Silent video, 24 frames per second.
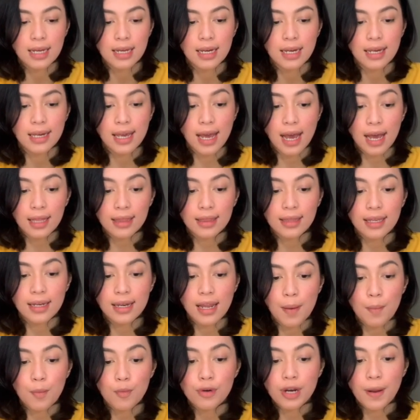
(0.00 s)
yang
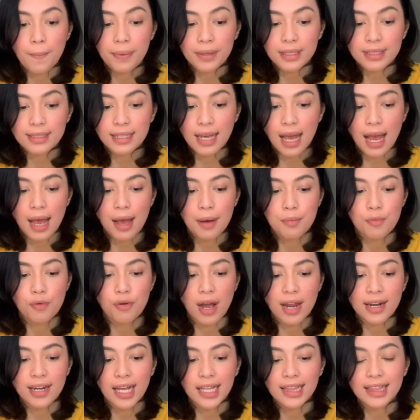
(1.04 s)
tidak mudah pecah,
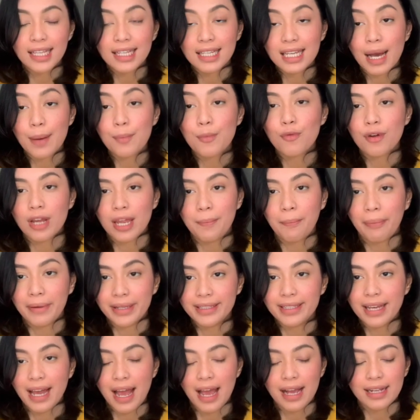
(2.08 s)
bukan yang tidak mungkin
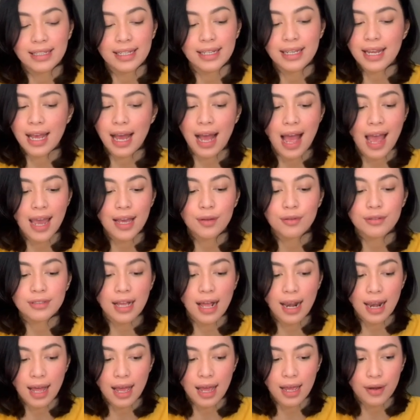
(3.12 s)
pecah. Jadi yang A itu
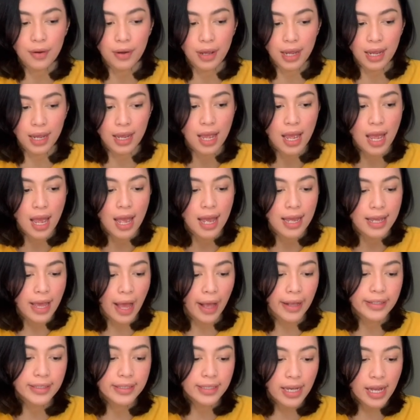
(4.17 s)
salah. Oke.
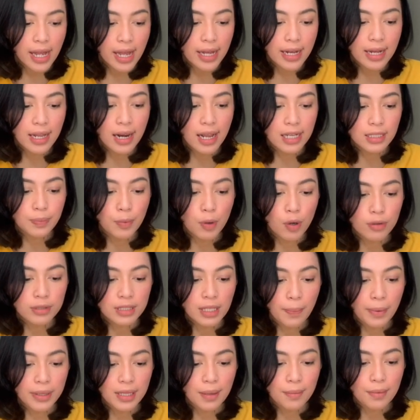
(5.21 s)
Yang C, gelas
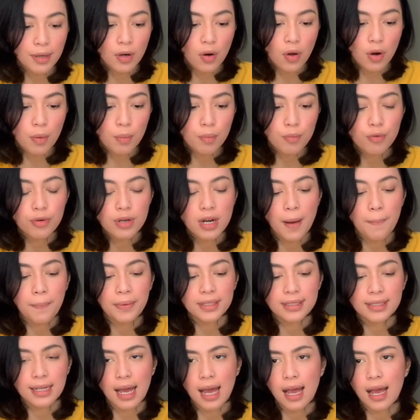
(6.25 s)
produksi PT Mirror mudah
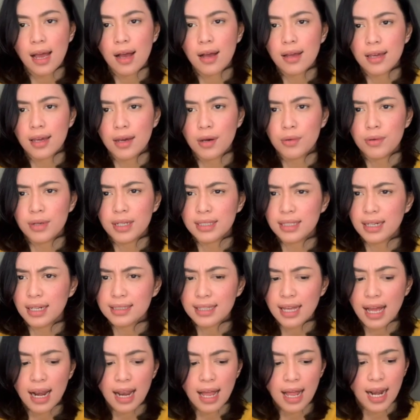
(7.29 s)
pecah. Ya udah jelas
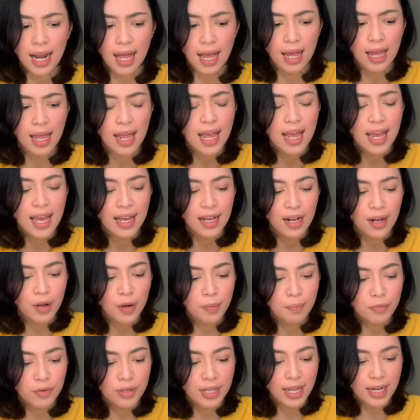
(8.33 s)
salah lah.
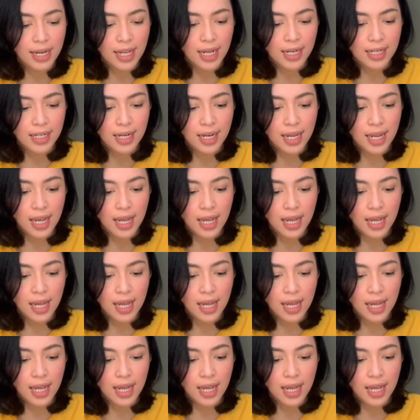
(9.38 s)
Kemudian yang D